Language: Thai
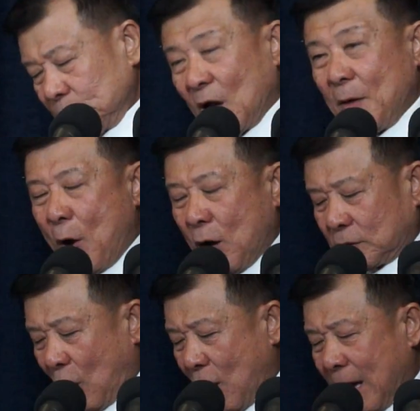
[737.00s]
ก็บอก
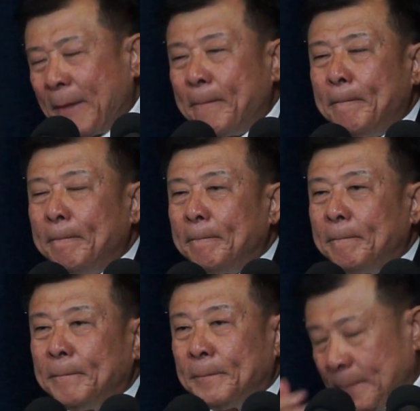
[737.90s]
ต่อครับ
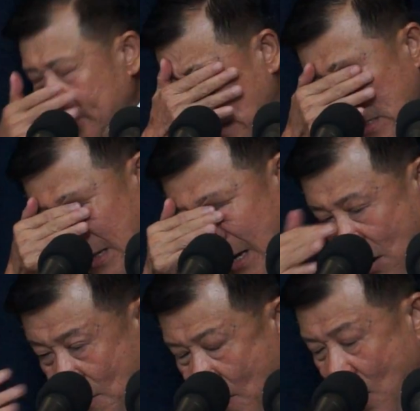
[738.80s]

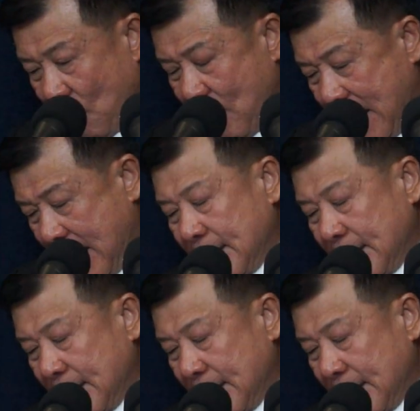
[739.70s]
เขาบอกว่า